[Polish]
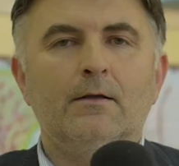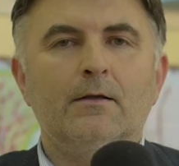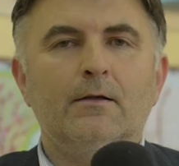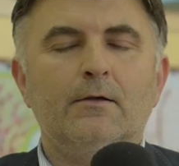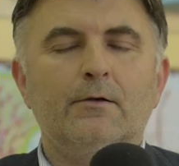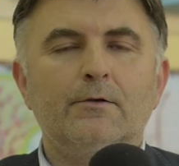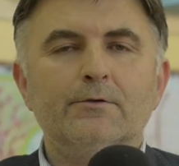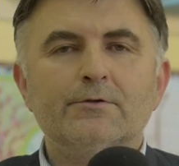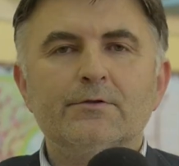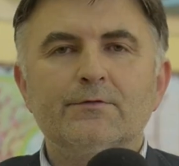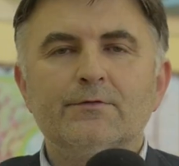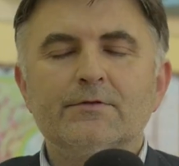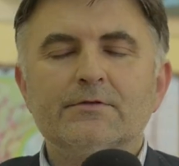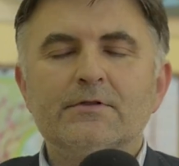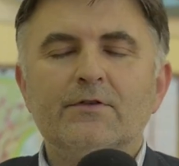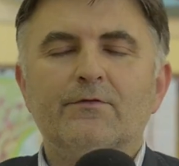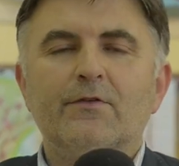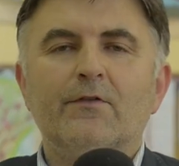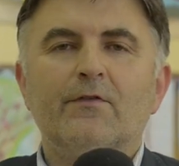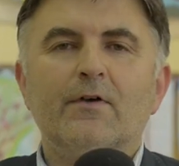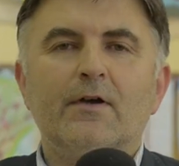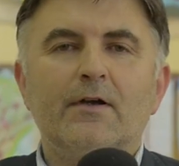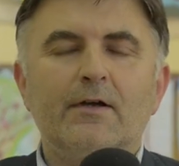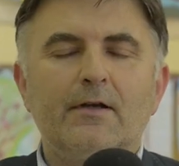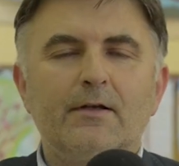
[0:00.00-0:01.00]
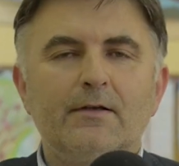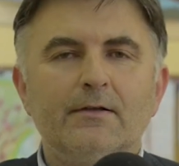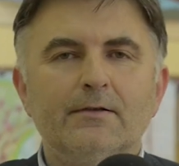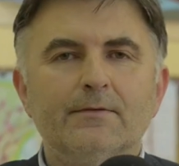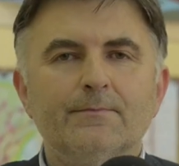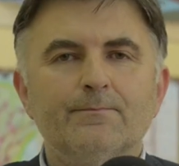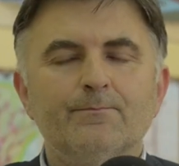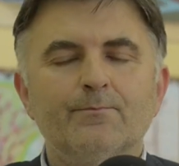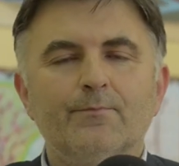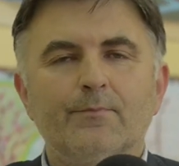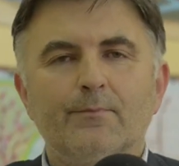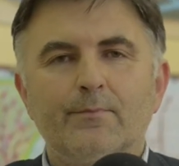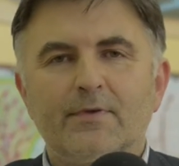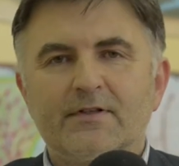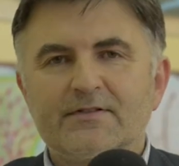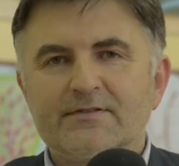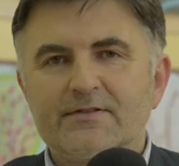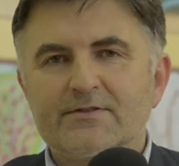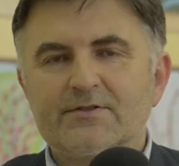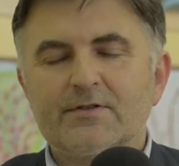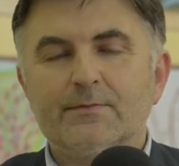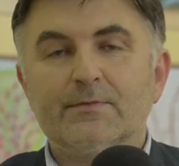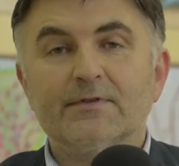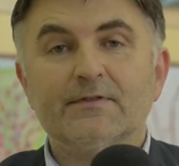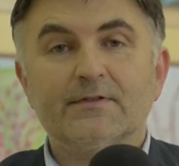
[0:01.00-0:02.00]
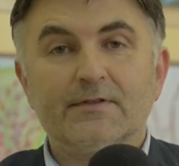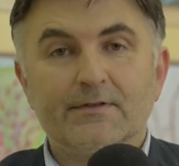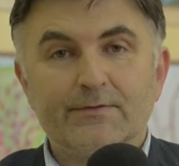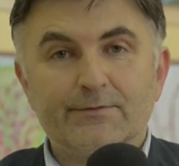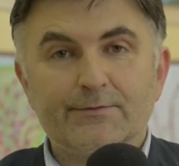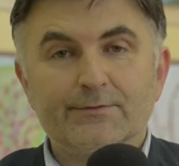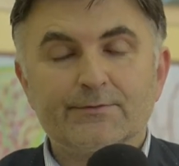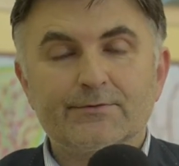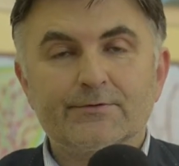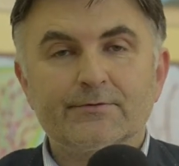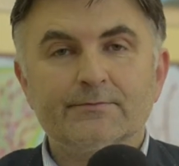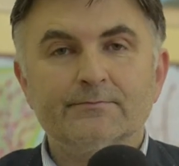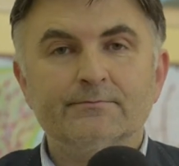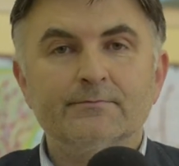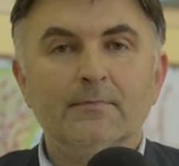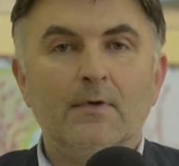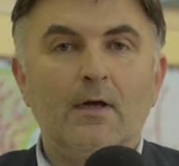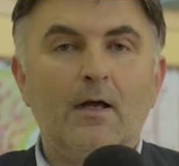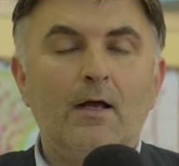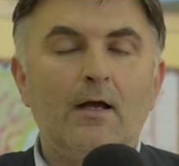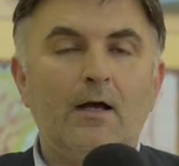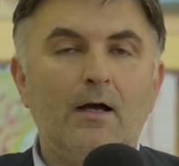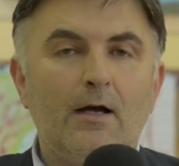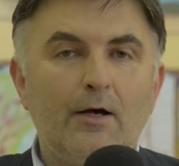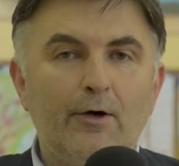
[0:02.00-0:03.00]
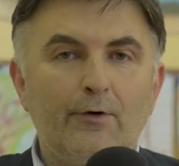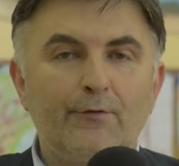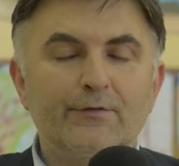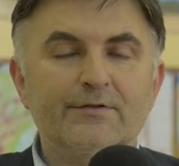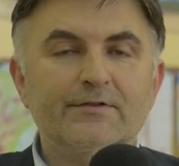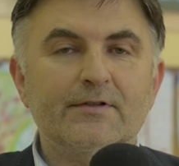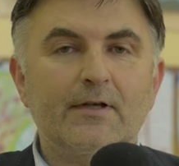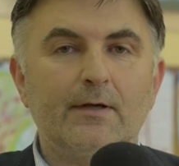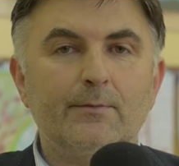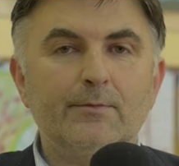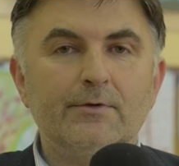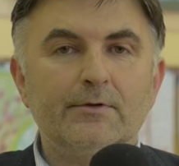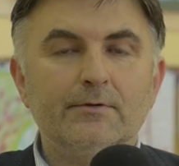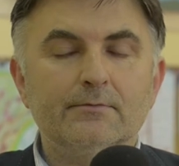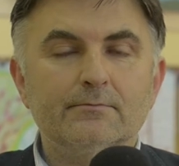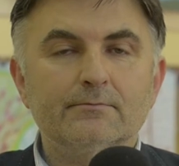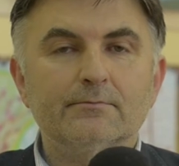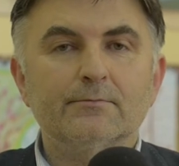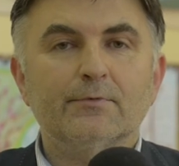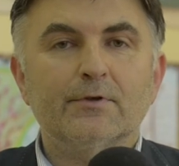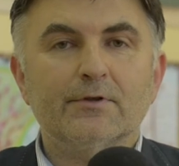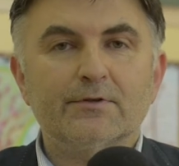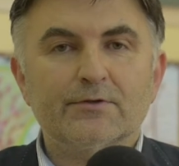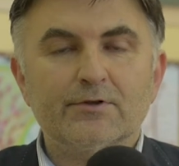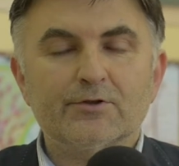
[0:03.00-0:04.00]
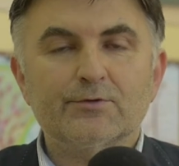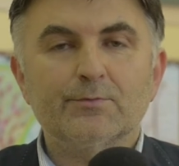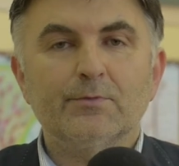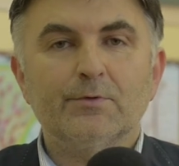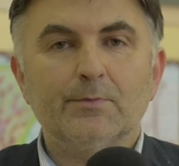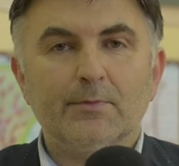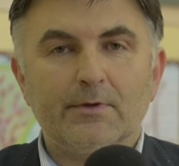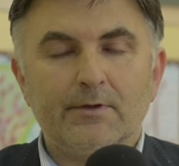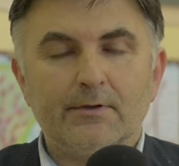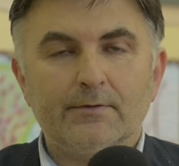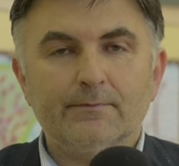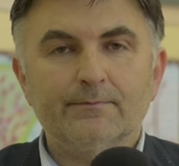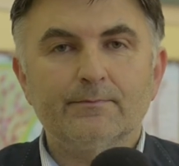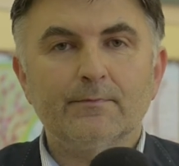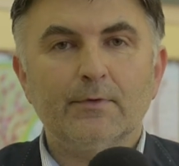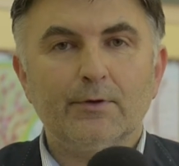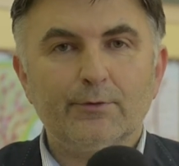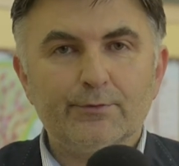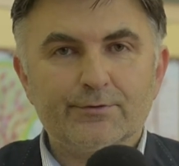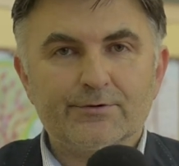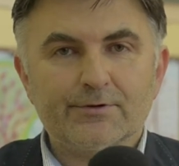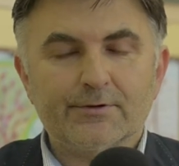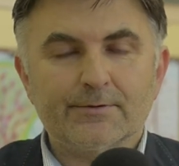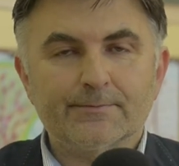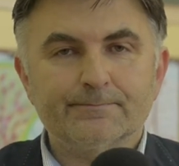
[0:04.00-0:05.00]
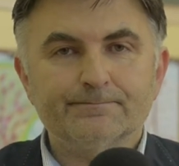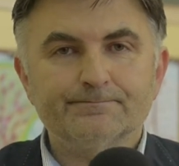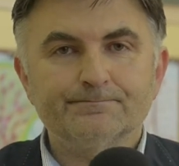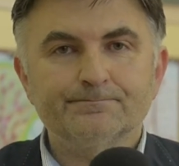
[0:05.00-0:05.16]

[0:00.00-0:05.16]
Oczywiście w Ewangelii pasterzem jest Jezus, a owcami to jesteśmy my, ludzie.